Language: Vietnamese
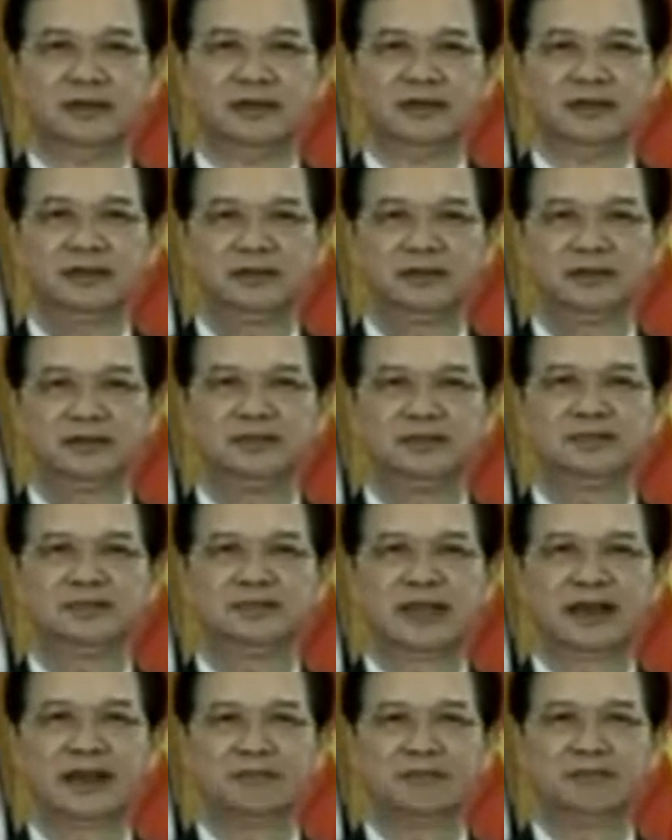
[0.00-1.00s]
hiến chương
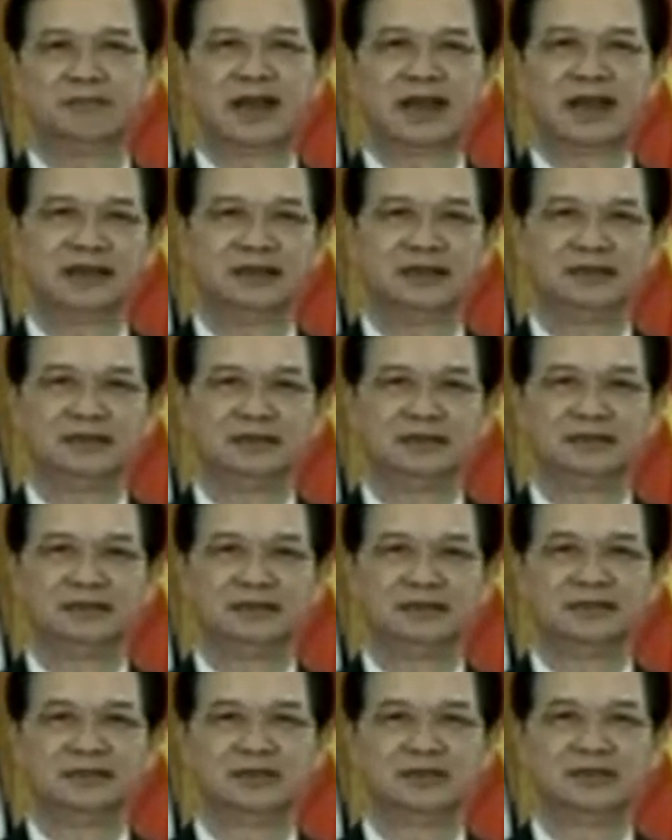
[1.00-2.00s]
sẽ đem lại
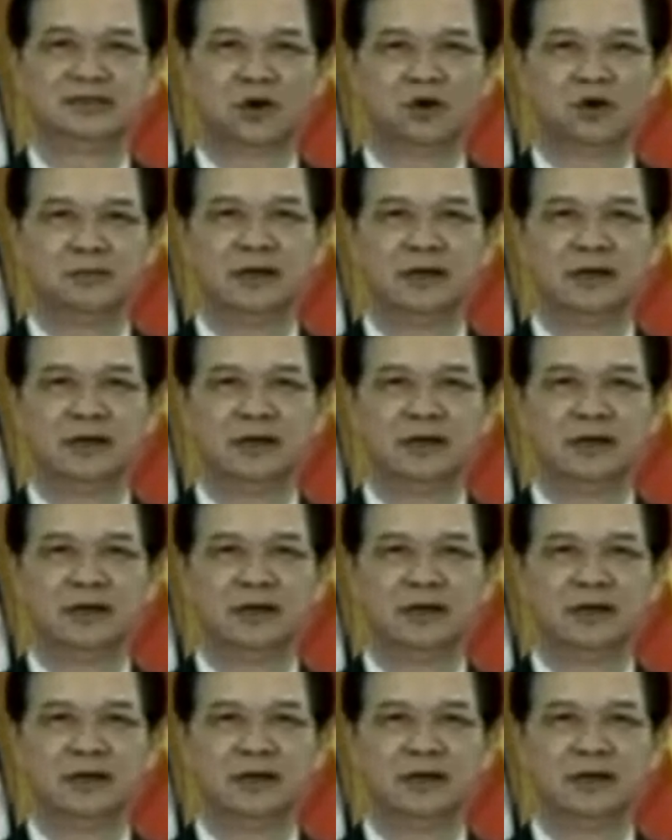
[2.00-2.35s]
sự đổi